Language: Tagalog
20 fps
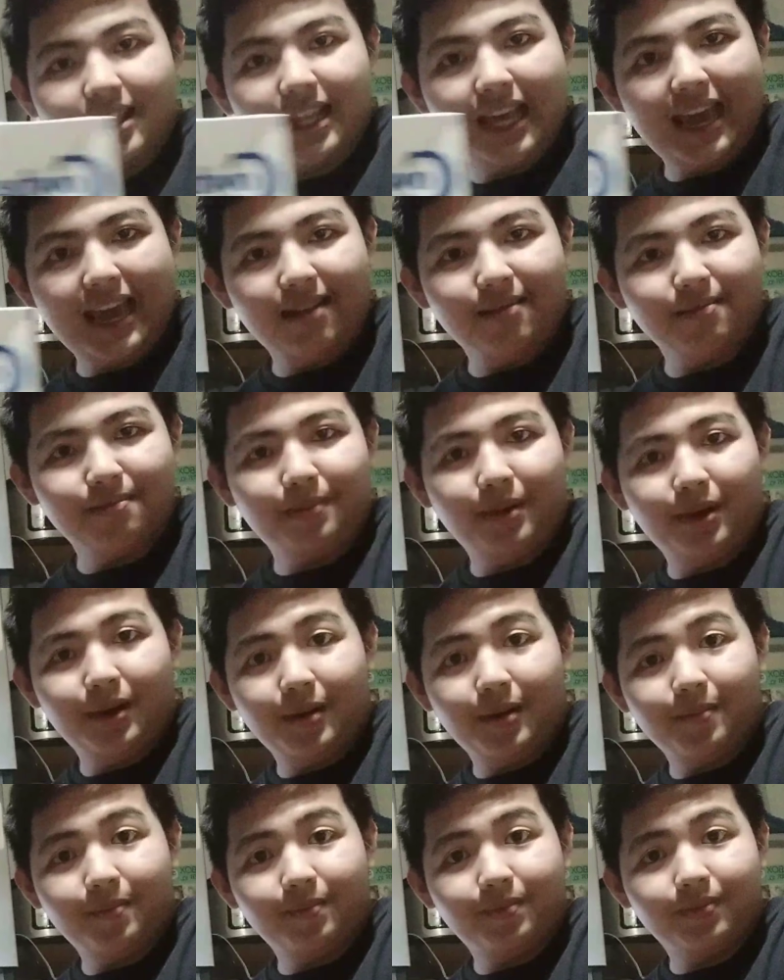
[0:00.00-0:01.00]
Ayan
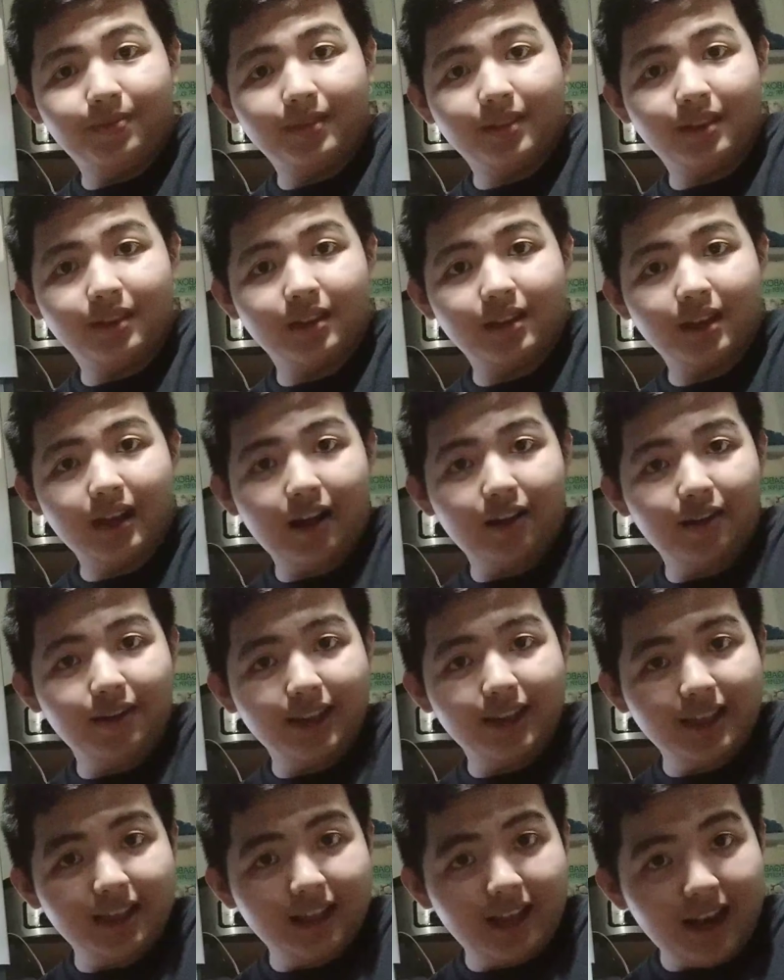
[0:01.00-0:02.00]
po.
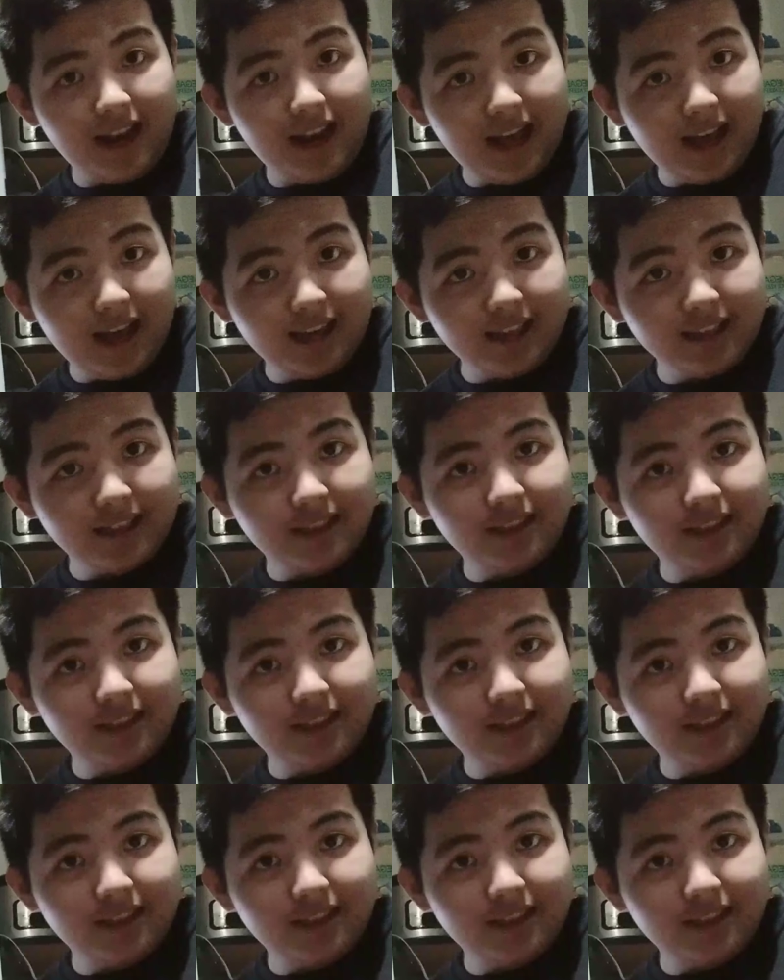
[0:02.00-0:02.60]
Cowhead na light.